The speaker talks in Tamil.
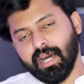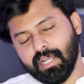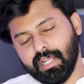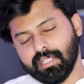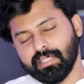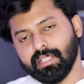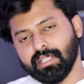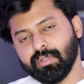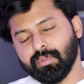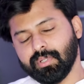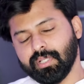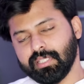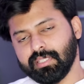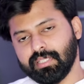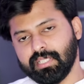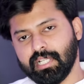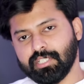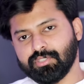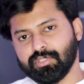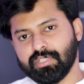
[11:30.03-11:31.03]
அராத்தாவோட
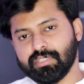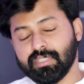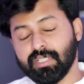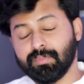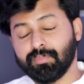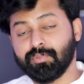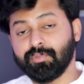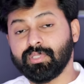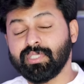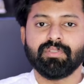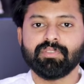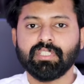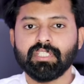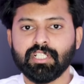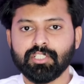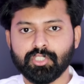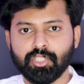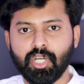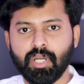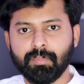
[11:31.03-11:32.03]
இந்த நேச்சுரல் ஷாம்பு இது வந்து
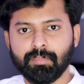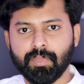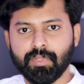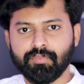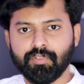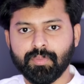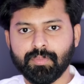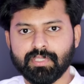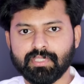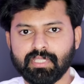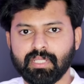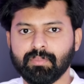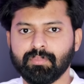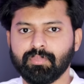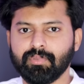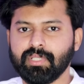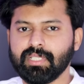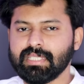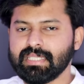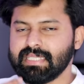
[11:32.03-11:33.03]
நான் டாப் பர்ஃபார்மிங்
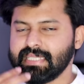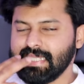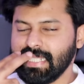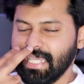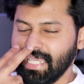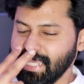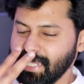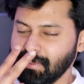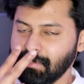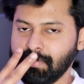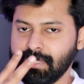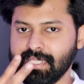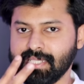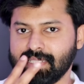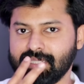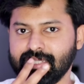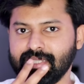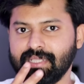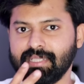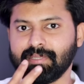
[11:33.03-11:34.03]
ஷாம்புவில் செகண்ட்
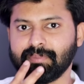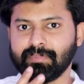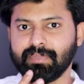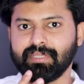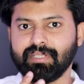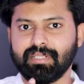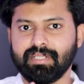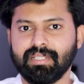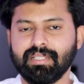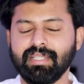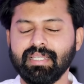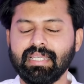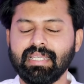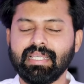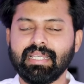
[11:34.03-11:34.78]
பிளேஸில் லிஸ்ட் பண்ணுறேன்